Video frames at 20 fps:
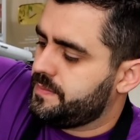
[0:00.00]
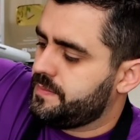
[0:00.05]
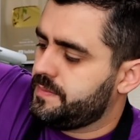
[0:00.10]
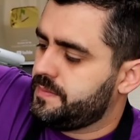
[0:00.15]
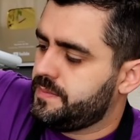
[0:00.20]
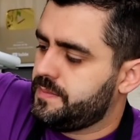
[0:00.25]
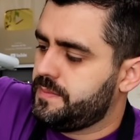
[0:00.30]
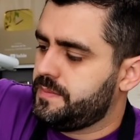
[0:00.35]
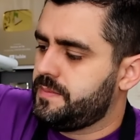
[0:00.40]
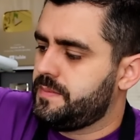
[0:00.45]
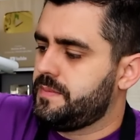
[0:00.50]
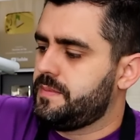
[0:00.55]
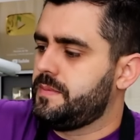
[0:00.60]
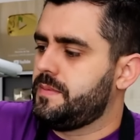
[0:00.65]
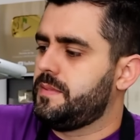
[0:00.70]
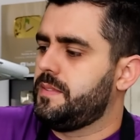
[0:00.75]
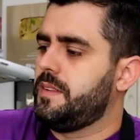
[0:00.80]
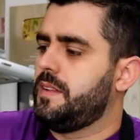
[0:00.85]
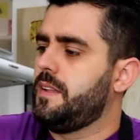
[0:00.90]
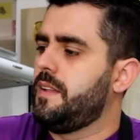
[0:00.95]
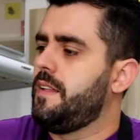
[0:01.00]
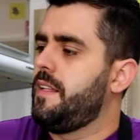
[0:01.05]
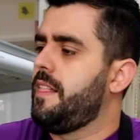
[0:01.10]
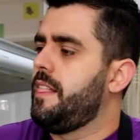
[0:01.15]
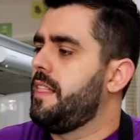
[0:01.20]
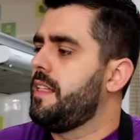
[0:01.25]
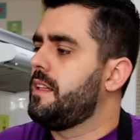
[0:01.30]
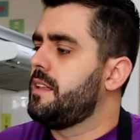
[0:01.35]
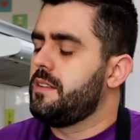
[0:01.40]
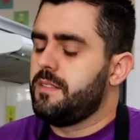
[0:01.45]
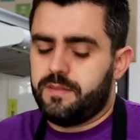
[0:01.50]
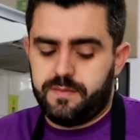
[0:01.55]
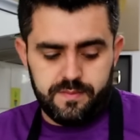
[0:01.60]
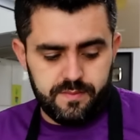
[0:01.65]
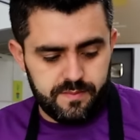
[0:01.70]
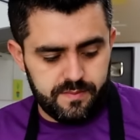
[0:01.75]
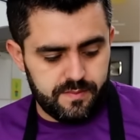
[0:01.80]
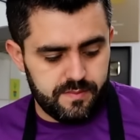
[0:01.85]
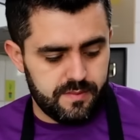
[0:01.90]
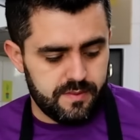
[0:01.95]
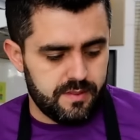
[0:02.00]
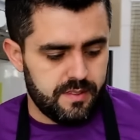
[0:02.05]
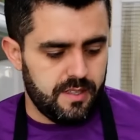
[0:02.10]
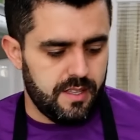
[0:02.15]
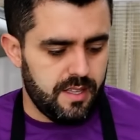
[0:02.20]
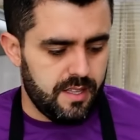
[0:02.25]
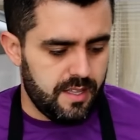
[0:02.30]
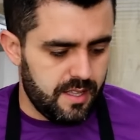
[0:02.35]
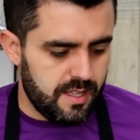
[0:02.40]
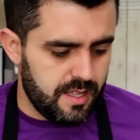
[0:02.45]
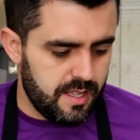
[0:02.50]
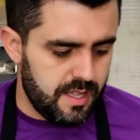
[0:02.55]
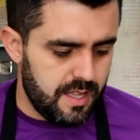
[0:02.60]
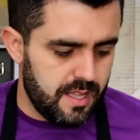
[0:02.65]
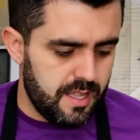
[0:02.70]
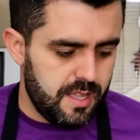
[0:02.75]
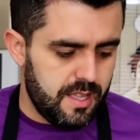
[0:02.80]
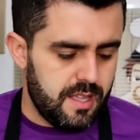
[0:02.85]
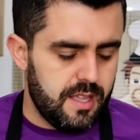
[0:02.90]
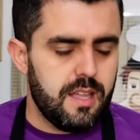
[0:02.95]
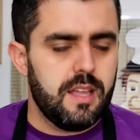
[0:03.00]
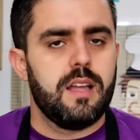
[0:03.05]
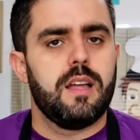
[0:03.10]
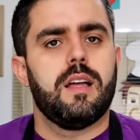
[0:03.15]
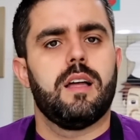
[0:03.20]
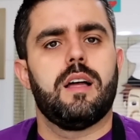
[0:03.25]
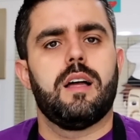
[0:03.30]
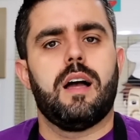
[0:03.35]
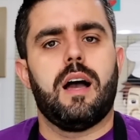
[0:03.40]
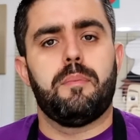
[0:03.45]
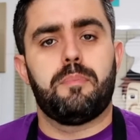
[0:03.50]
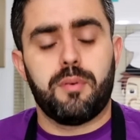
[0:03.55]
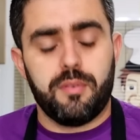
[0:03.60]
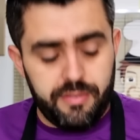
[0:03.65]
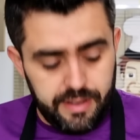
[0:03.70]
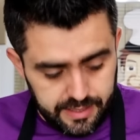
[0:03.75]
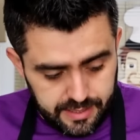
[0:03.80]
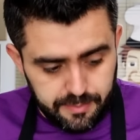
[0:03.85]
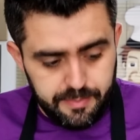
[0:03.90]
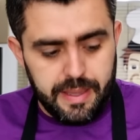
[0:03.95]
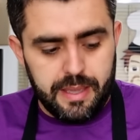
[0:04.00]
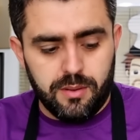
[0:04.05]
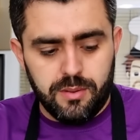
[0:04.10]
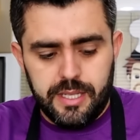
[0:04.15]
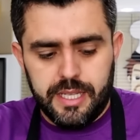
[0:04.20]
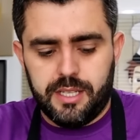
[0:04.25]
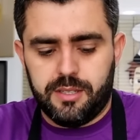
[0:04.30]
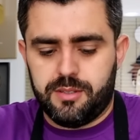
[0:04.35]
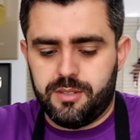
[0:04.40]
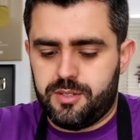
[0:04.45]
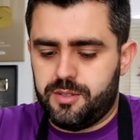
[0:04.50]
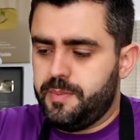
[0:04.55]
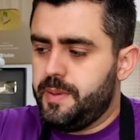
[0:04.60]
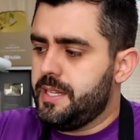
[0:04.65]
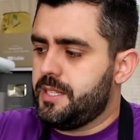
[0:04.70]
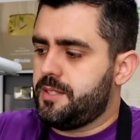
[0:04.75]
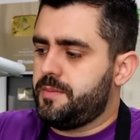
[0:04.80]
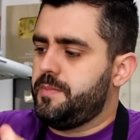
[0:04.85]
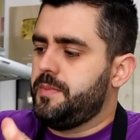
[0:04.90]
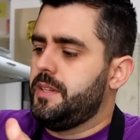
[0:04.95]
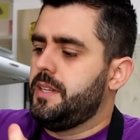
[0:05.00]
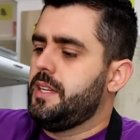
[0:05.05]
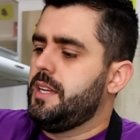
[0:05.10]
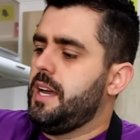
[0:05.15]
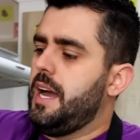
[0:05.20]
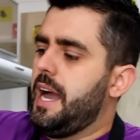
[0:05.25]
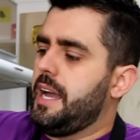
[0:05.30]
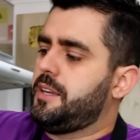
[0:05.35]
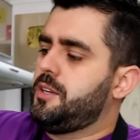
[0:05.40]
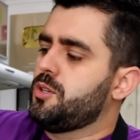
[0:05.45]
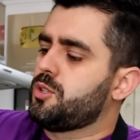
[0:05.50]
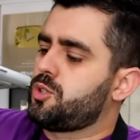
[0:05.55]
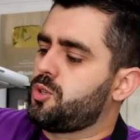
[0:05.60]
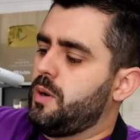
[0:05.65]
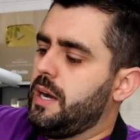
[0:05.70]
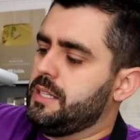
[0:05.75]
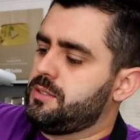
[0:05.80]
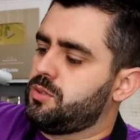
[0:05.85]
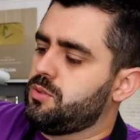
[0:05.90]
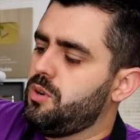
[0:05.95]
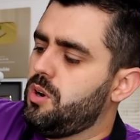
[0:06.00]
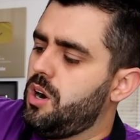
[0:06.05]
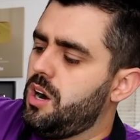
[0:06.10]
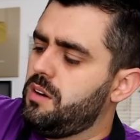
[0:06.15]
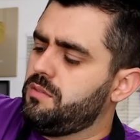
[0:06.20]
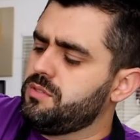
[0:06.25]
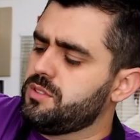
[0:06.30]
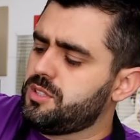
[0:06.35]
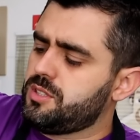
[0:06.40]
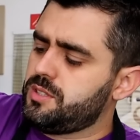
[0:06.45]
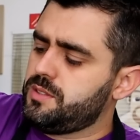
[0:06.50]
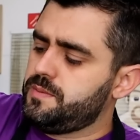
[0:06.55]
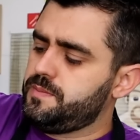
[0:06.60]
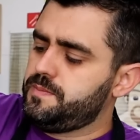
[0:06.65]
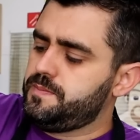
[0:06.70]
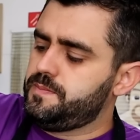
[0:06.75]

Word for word: deixa só o bagacinho mesmo, né? Aproveita bem aquele líquido. Aproveita bem o líquido, isso mesmo. Aqui os quatro ovos,